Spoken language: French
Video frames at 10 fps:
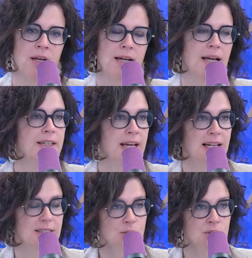est lié à
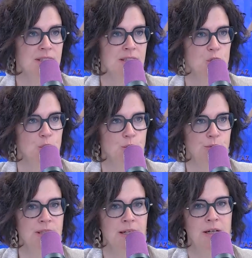la santé
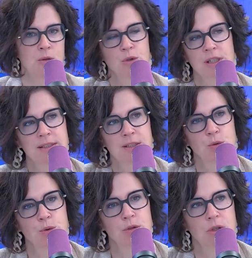aujourd'hui. Toutes les
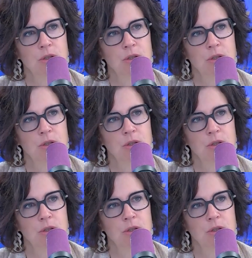études